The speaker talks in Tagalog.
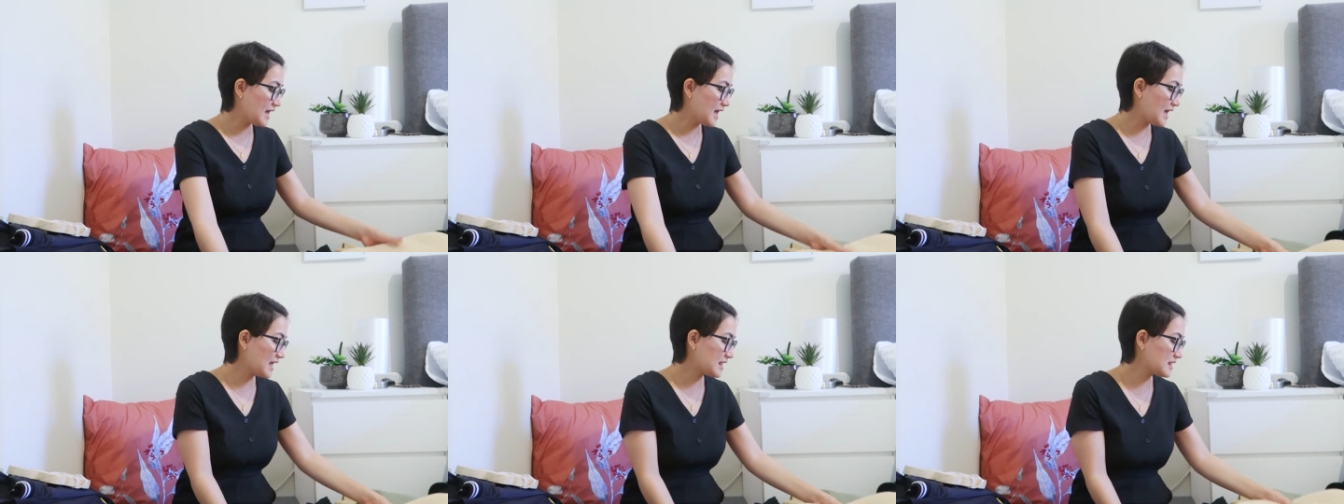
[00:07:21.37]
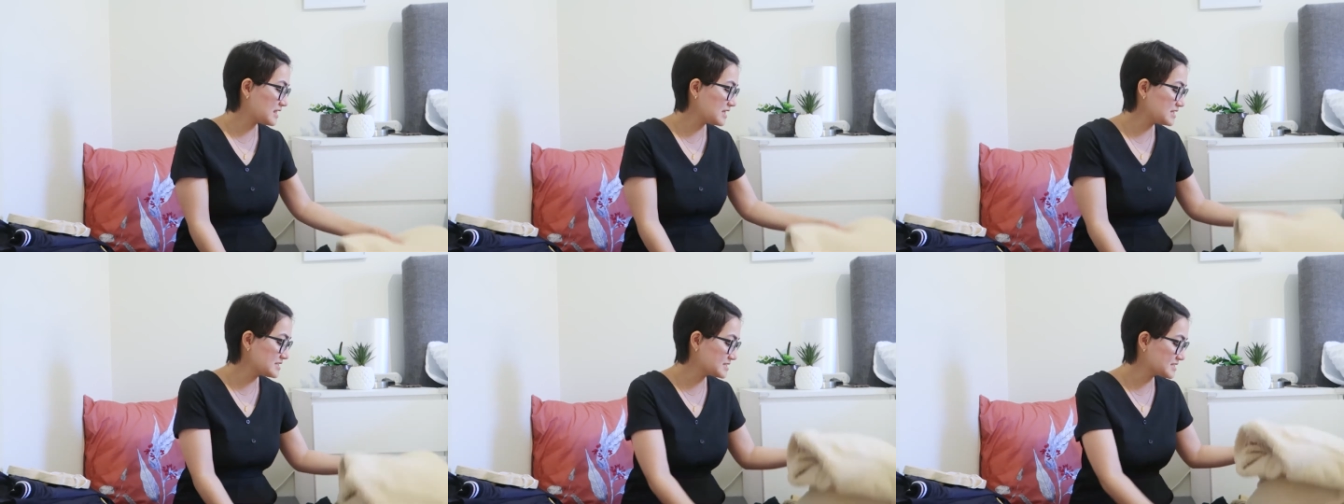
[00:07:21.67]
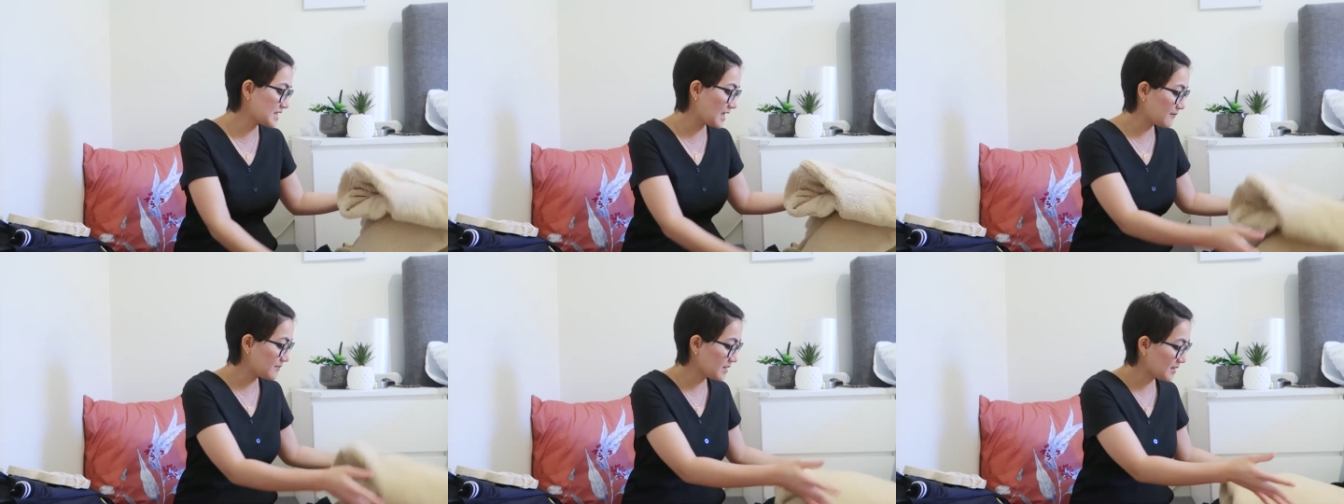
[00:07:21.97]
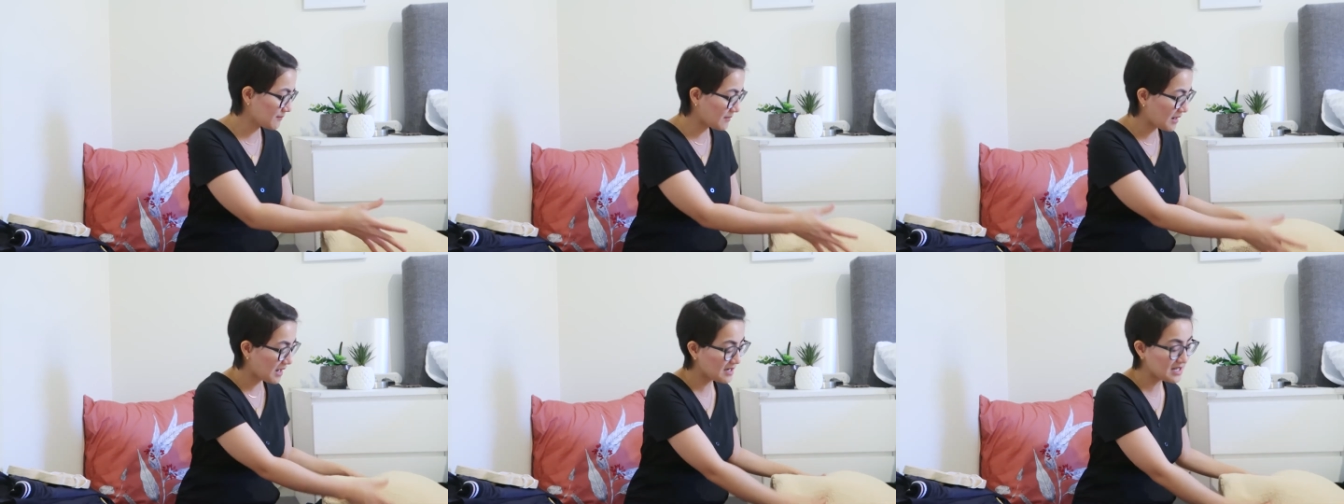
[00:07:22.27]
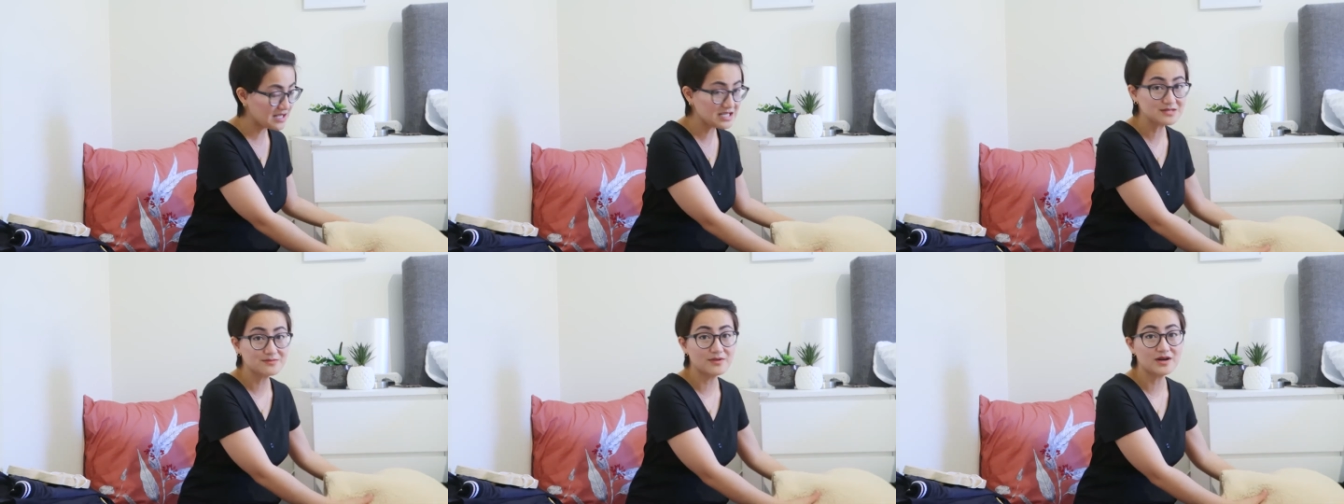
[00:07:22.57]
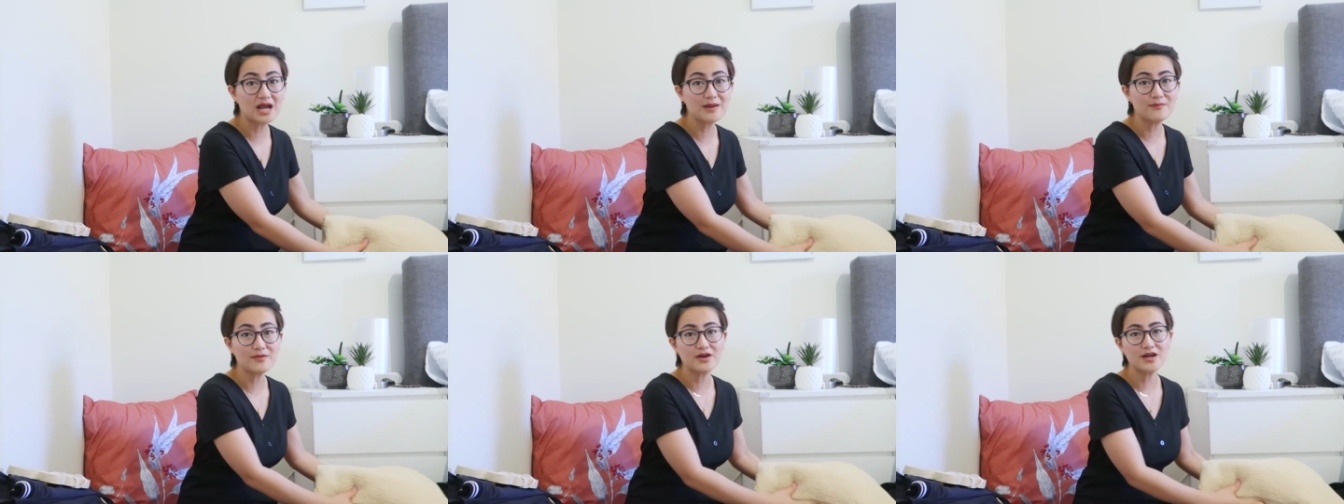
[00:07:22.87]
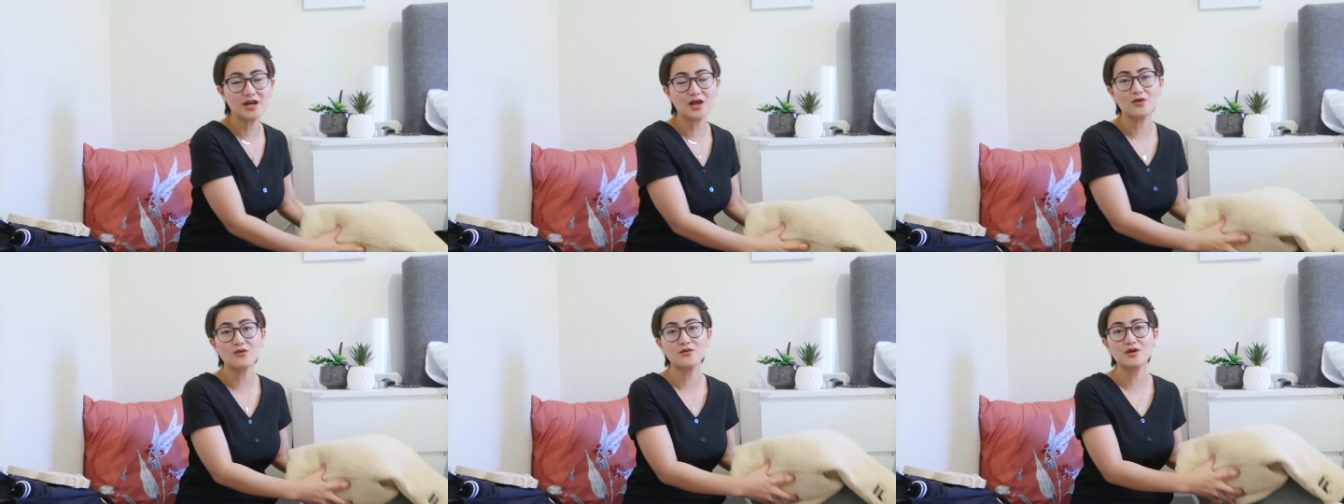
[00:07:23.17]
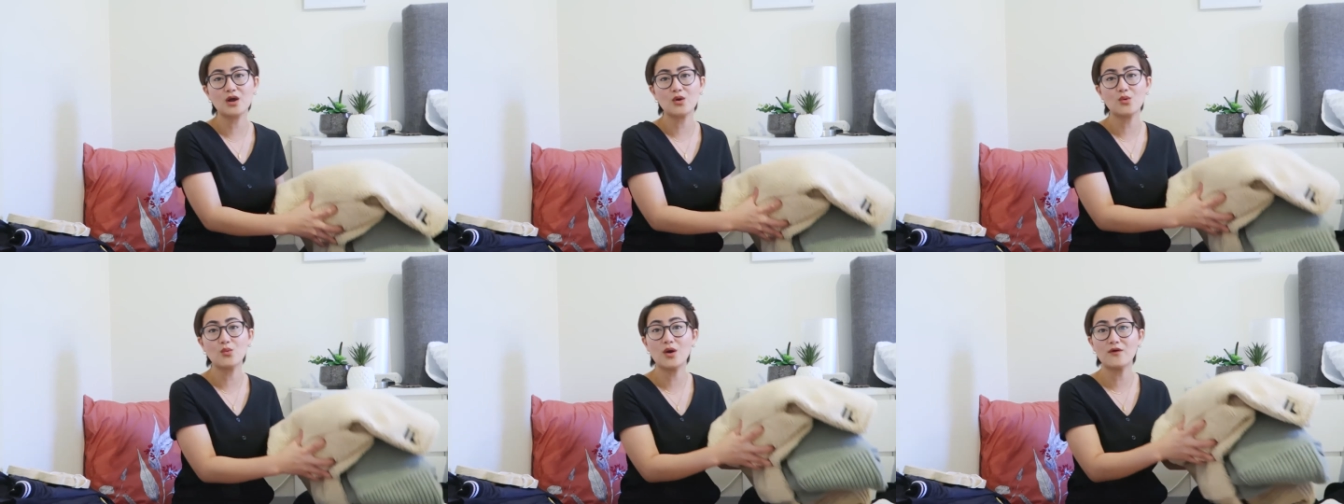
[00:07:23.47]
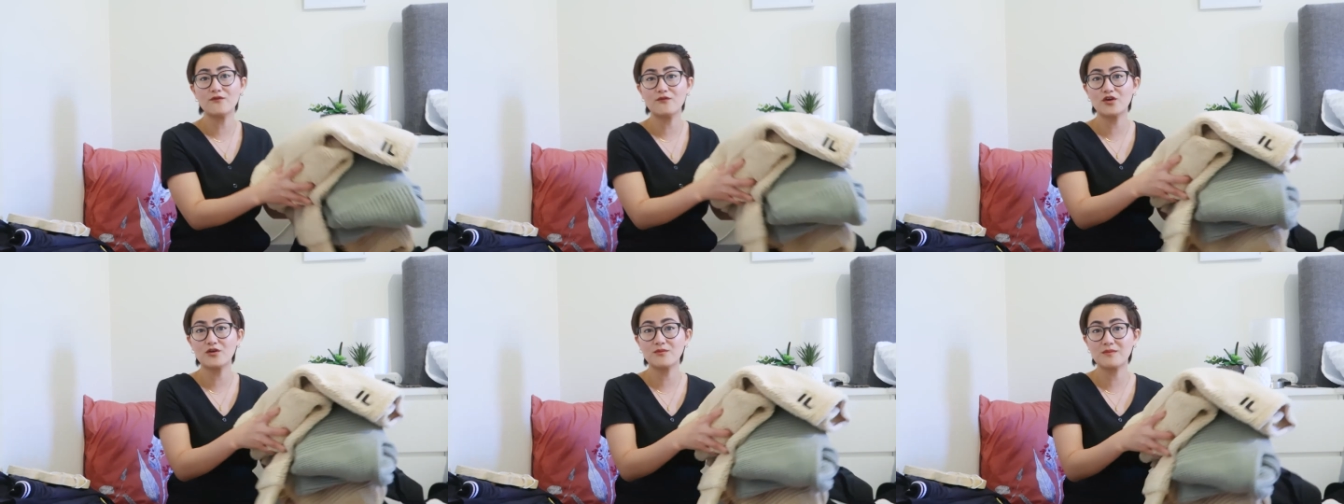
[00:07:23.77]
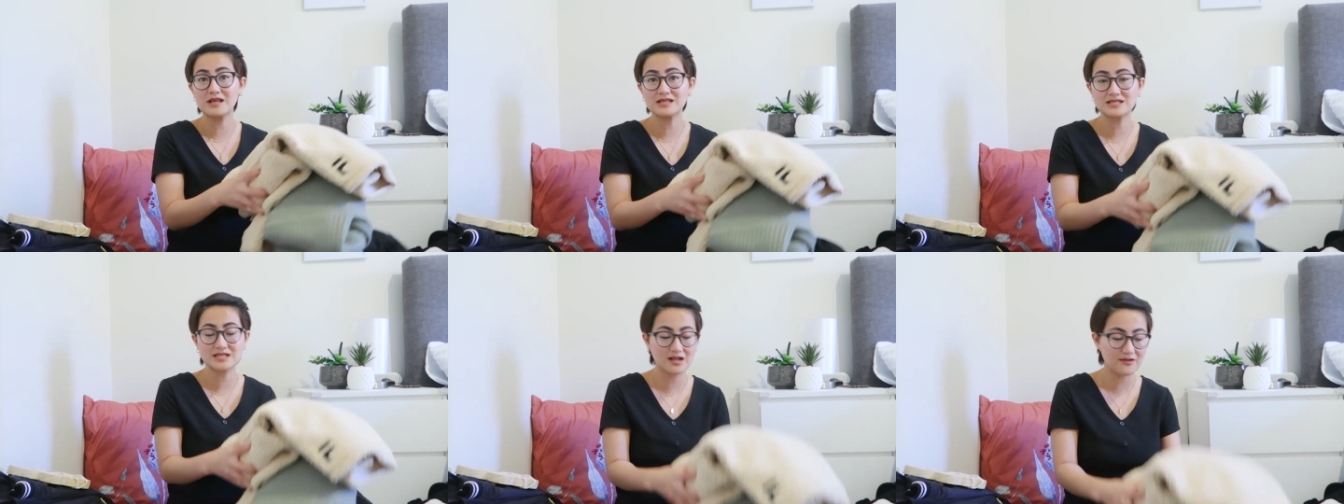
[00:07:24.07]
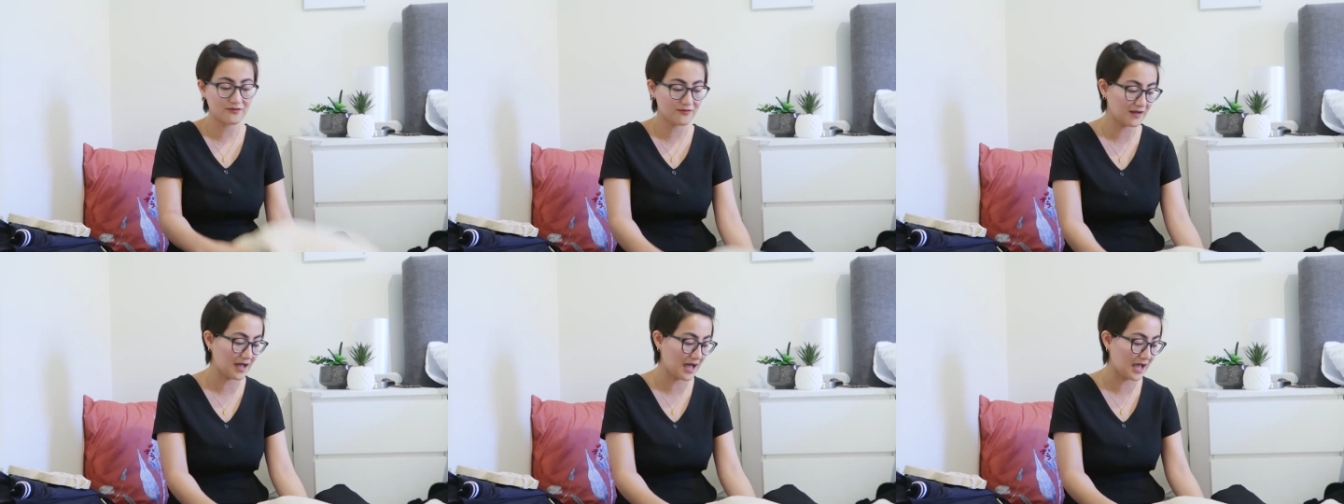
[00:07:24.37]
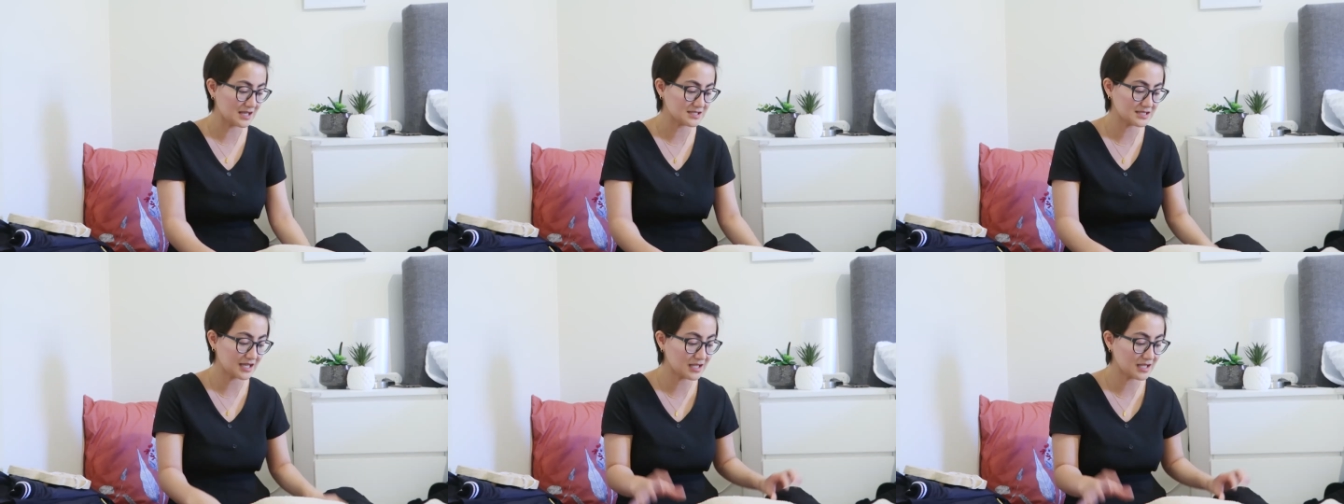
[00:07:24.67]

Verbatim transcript: And this time naman is marami rin akong nakuha for myself guys.